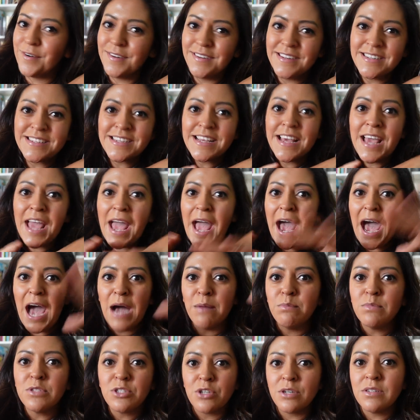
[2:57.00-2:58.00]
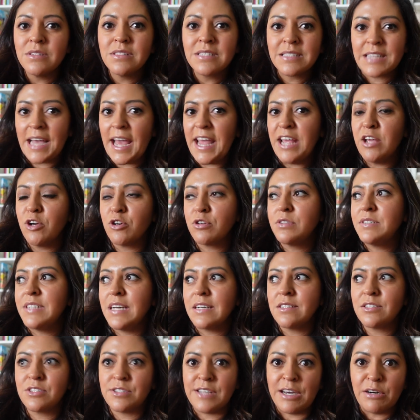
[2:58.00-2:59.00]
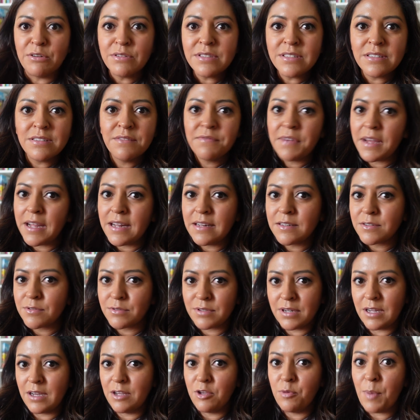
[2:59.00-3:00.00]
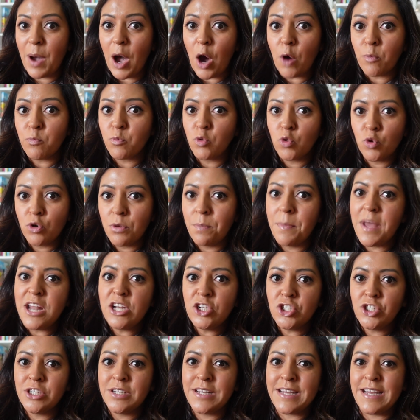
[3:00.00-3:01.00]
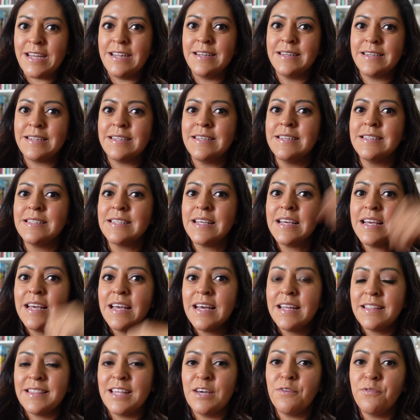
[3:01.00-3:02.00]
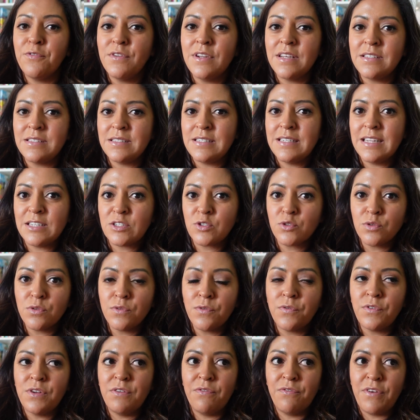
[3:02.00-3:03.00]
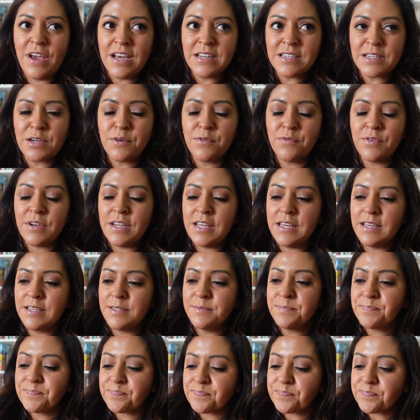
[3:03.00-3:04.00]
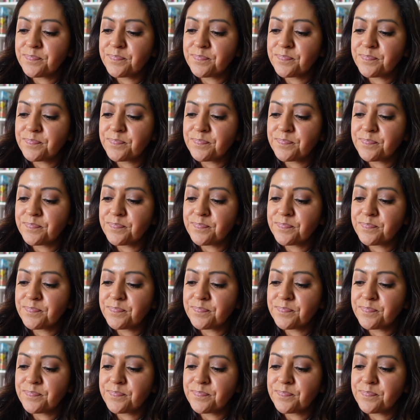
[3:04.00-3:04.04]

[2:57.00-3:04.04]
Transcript: und haben sonst keinen Kontakt zur Außenwelt oder überhaupt null Menschenkenntnis dafür, dass die da so viel Wert drauf legen.